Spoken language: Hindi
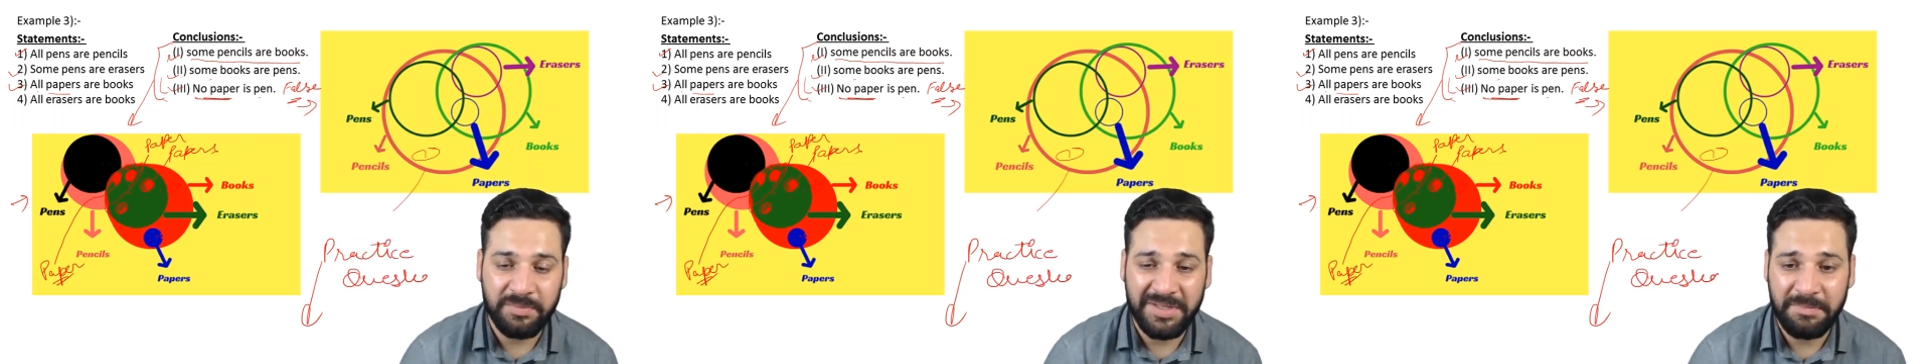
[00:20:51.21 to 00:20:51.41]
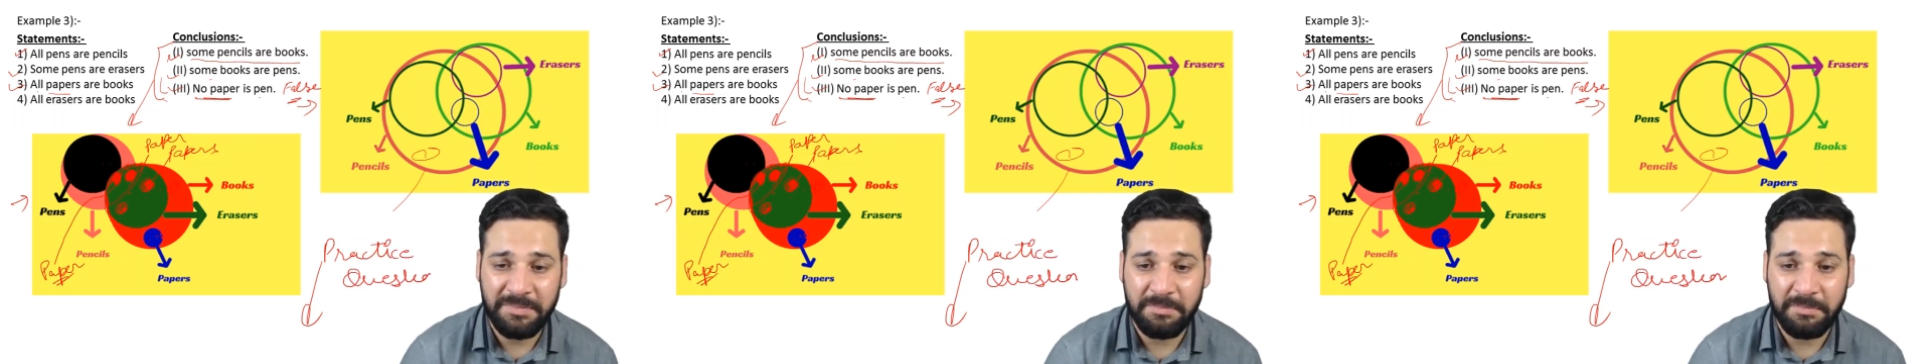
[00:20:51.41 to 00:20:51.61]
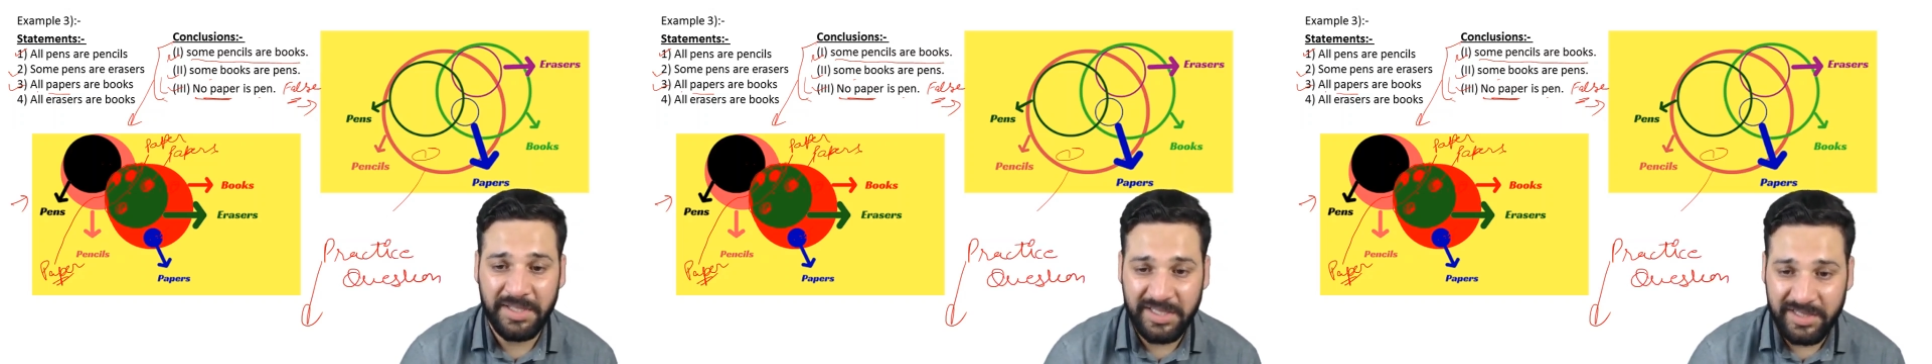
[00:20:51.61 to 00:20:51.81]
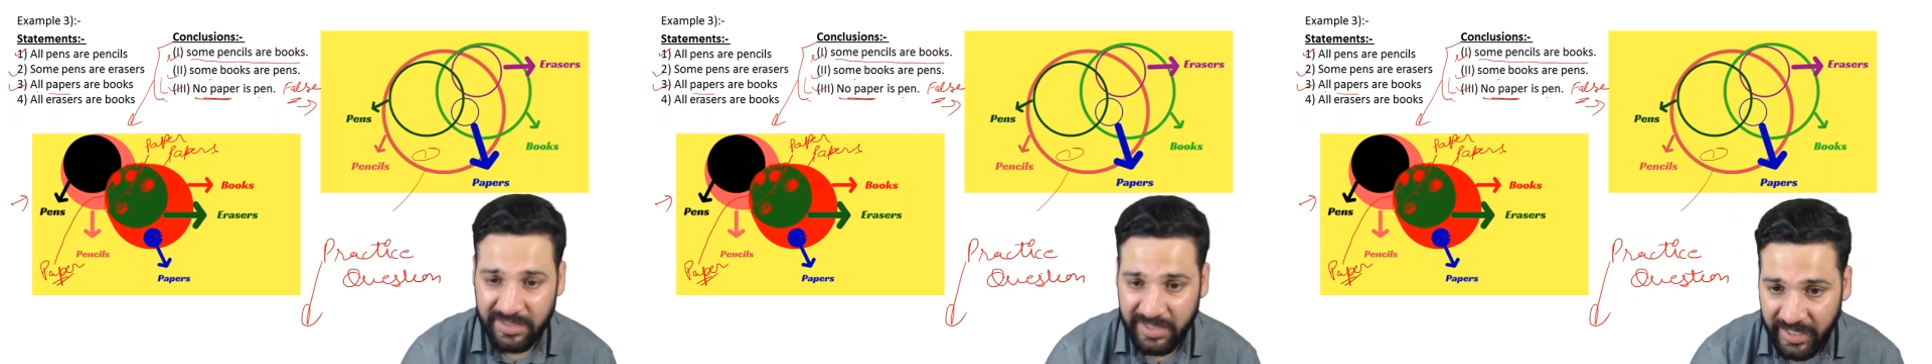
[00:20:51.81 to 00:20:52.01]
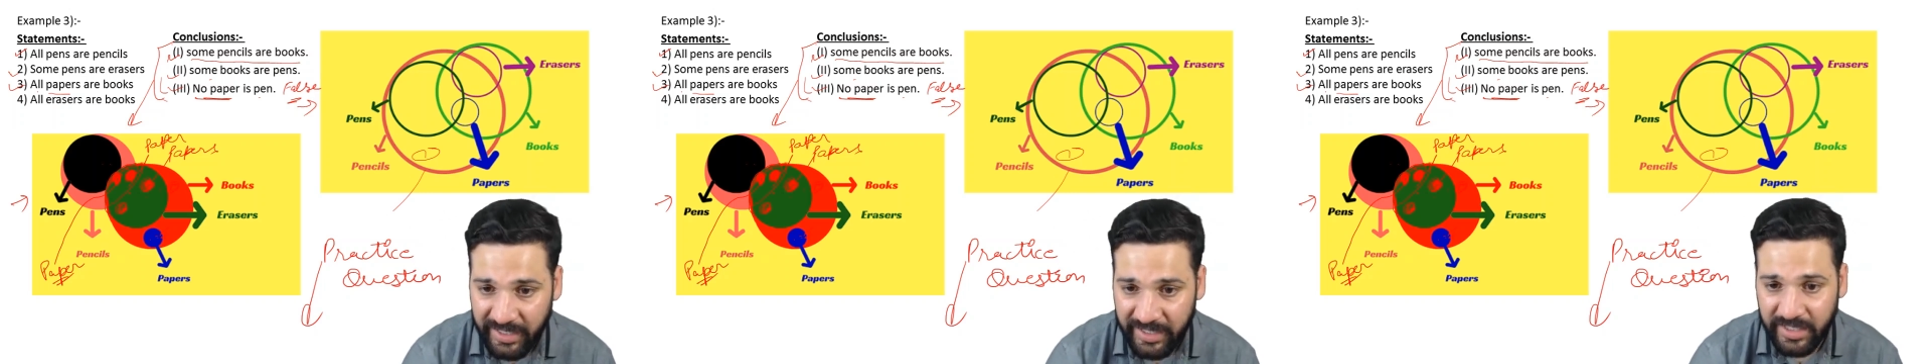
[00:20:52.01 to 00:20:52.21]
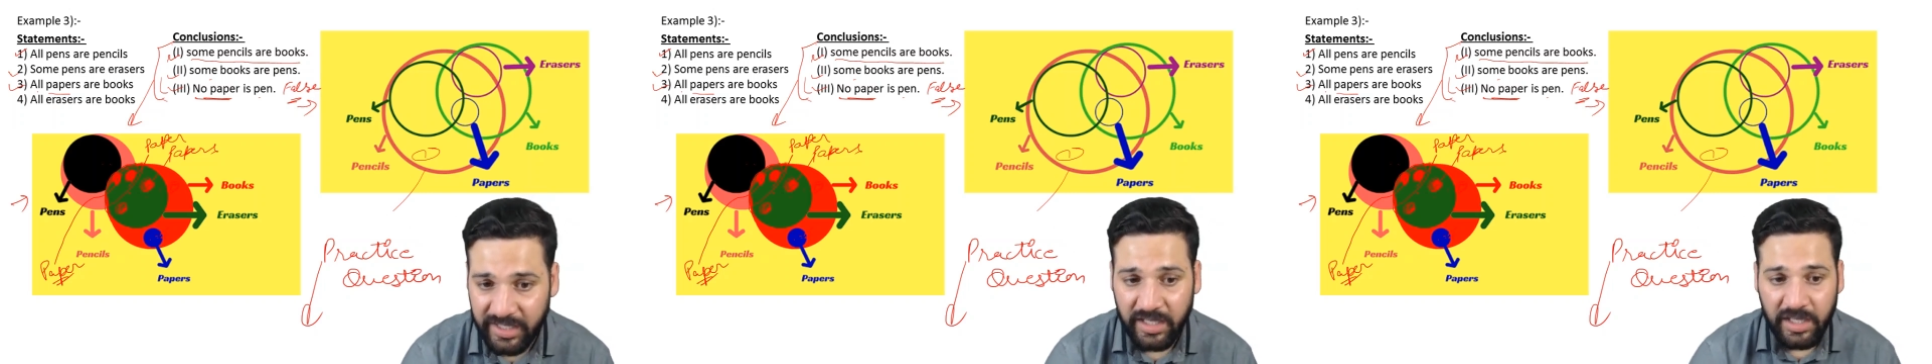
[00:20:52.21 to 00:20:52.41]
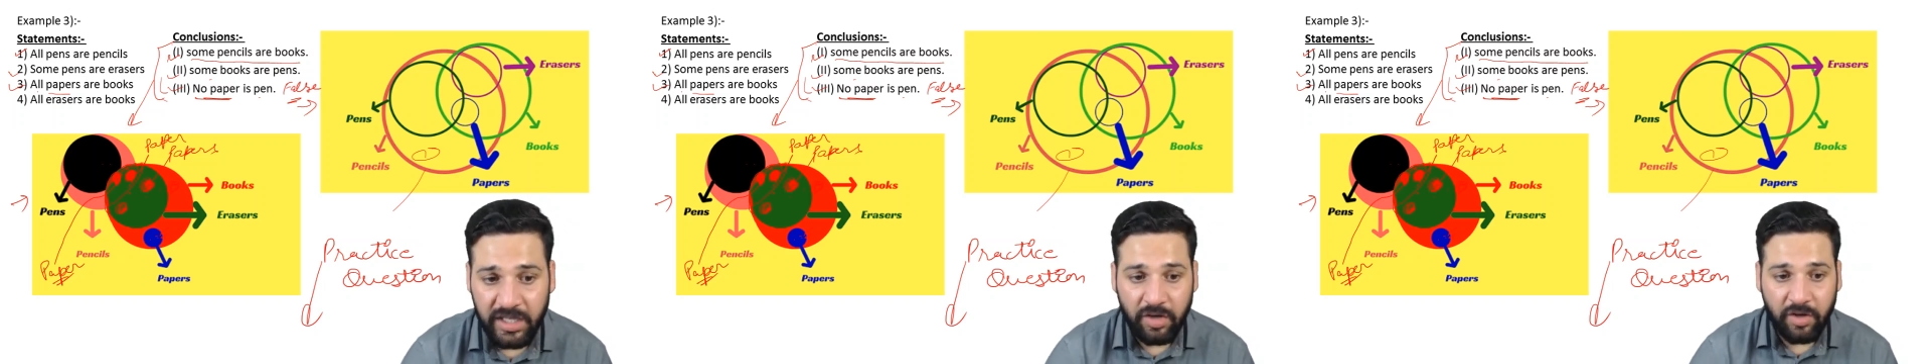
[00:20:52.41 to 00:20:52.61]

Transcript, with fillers: में मिल जाएंगे